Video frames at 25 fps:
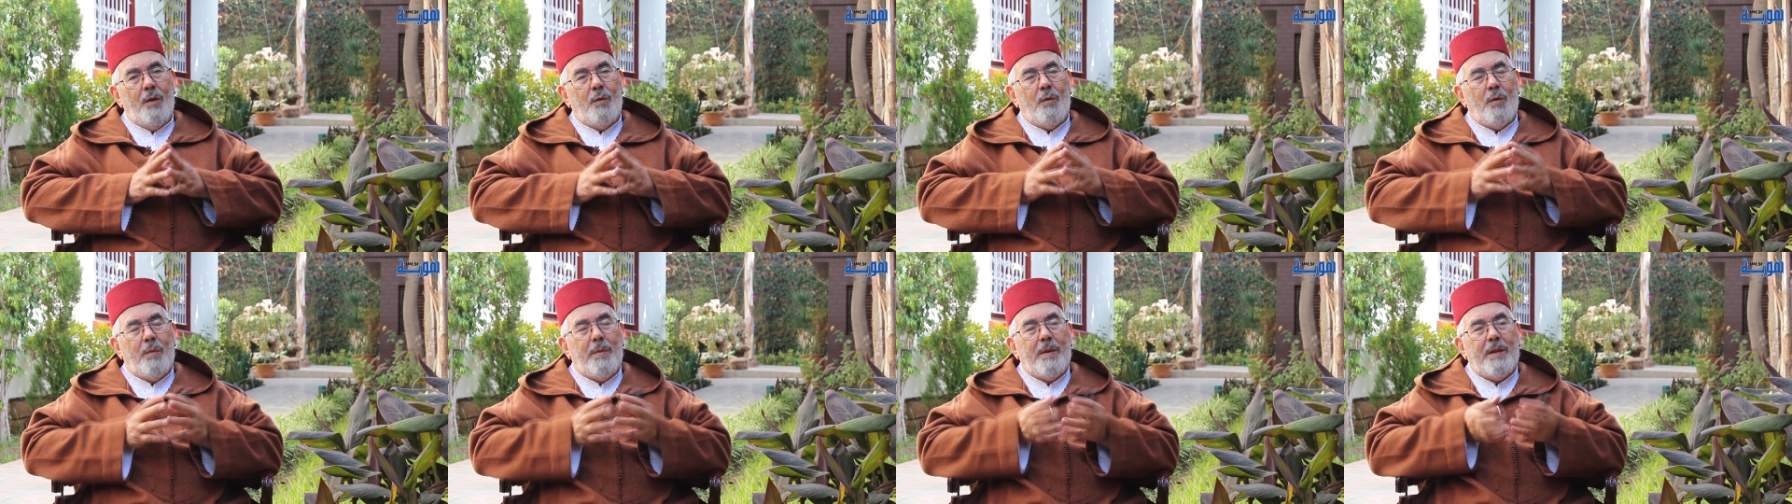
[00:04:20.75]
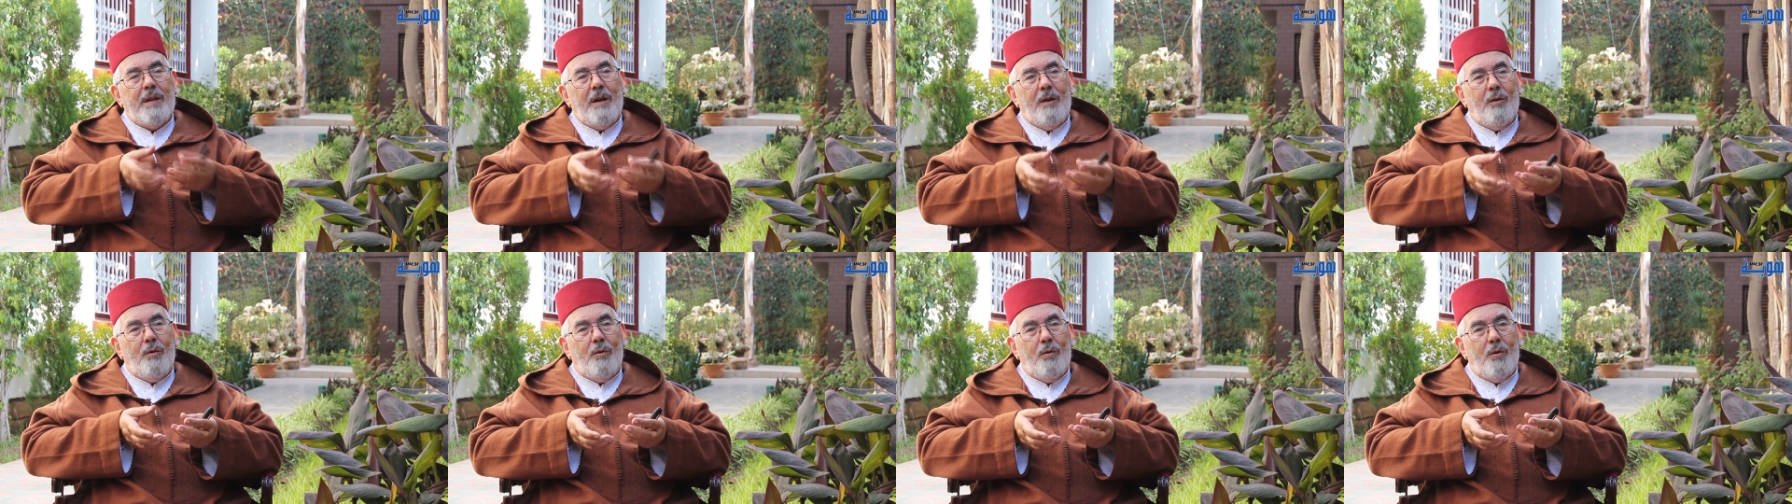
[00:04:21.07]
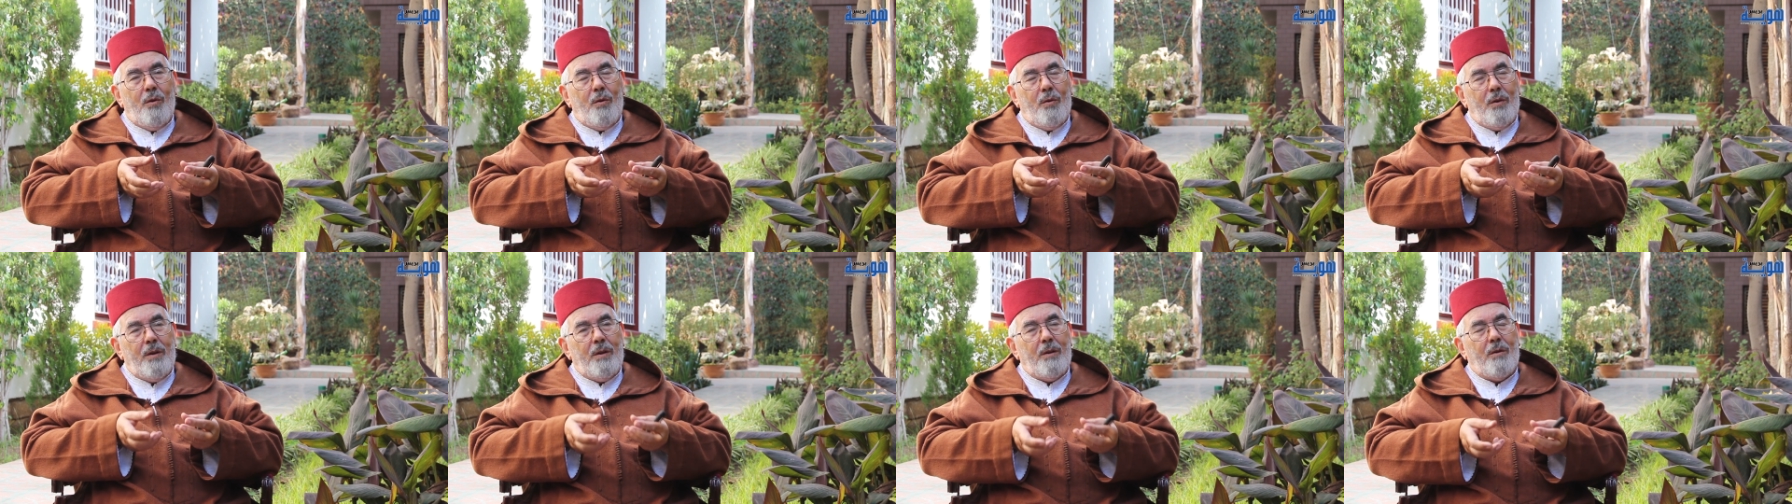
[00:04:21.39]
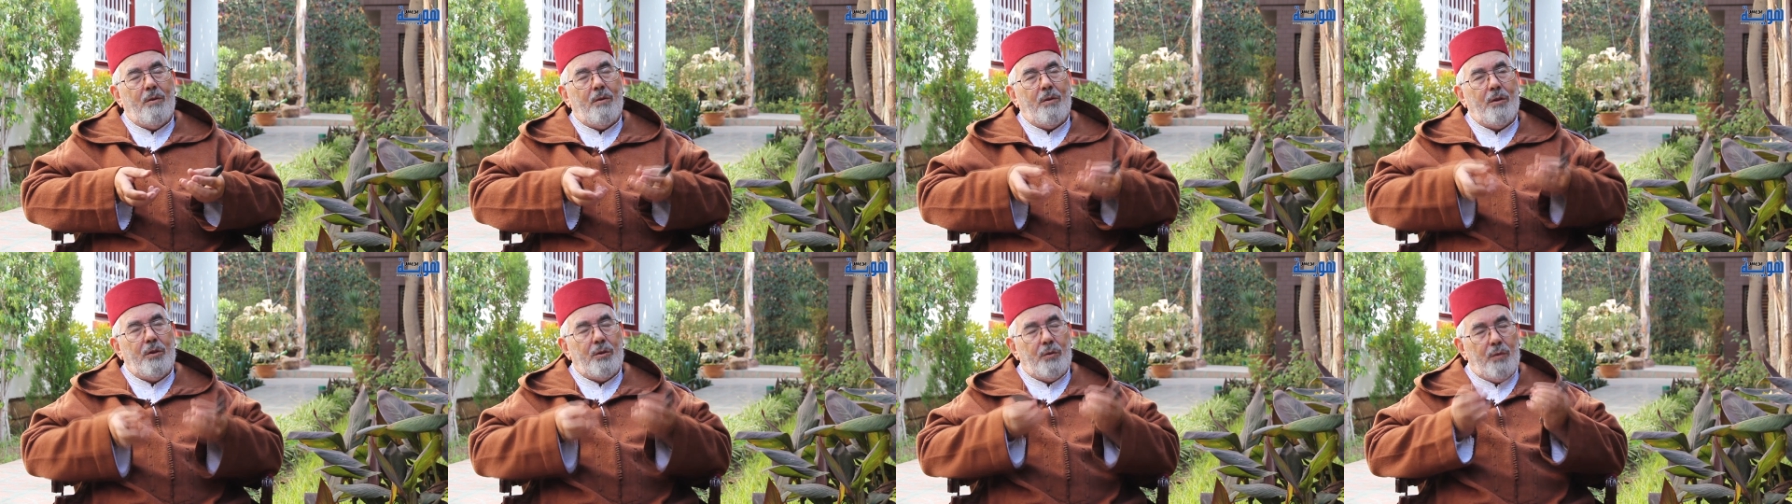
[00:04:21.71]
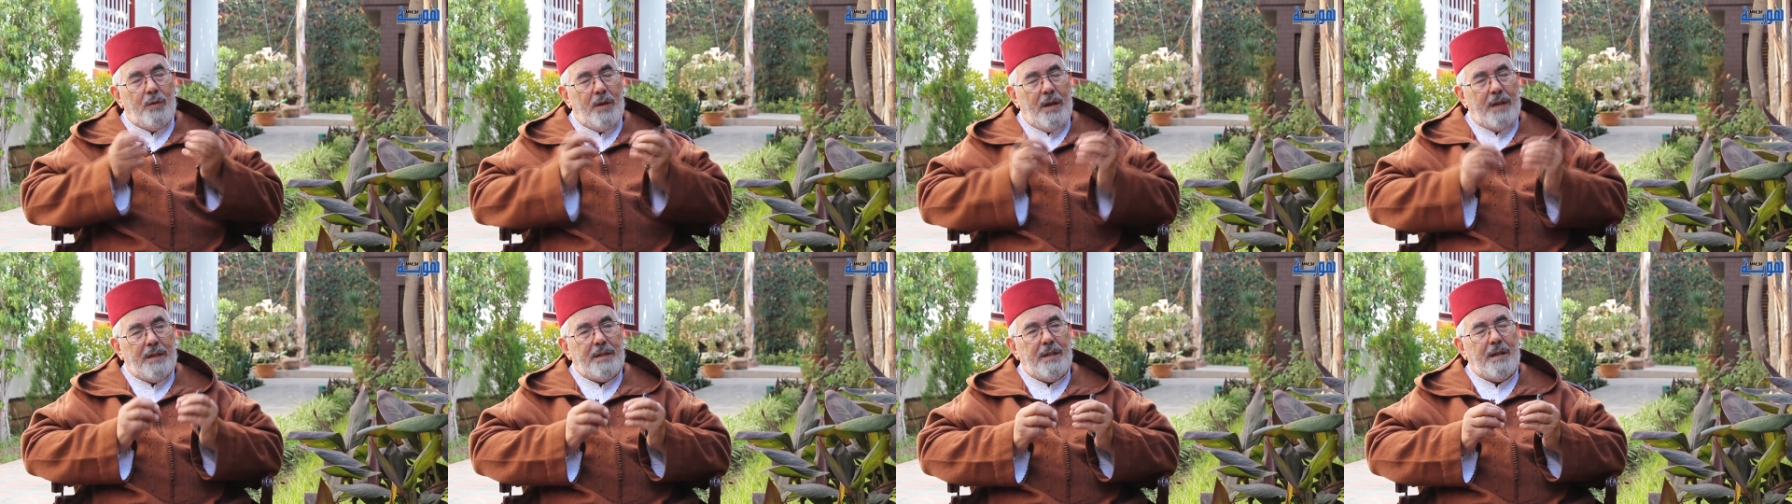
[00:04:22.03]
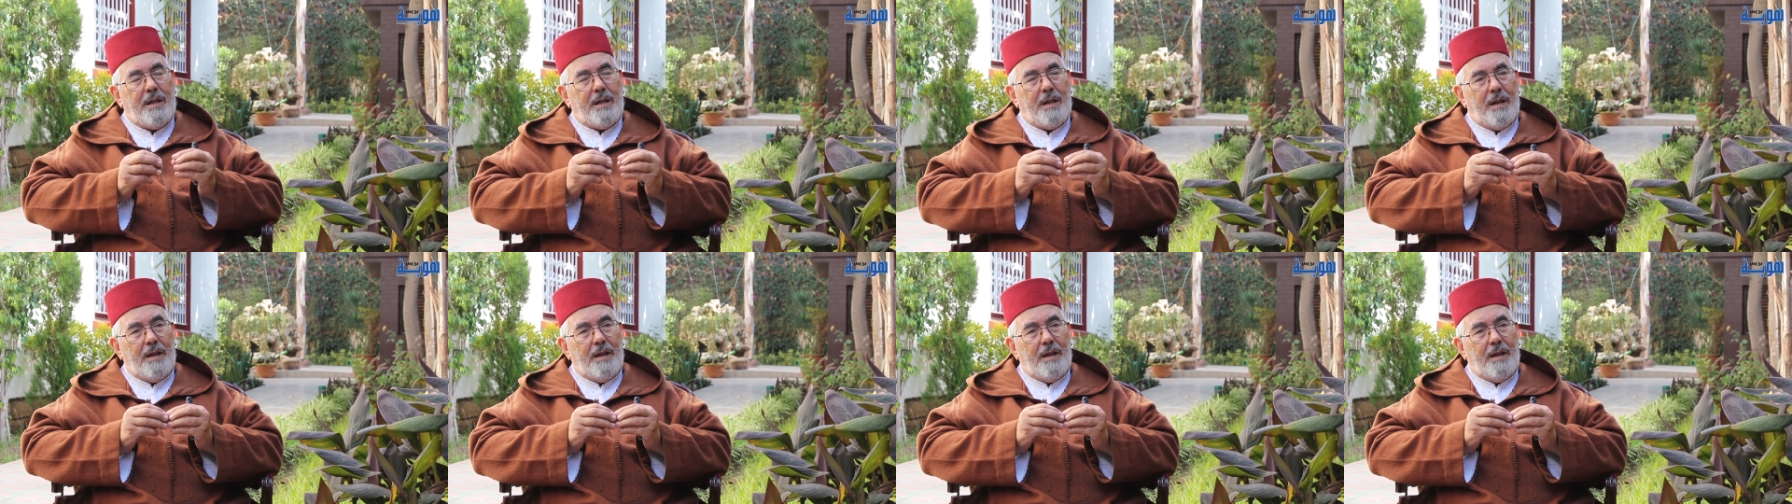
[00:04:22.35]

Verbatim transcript: وبدأوا يخرجون تلك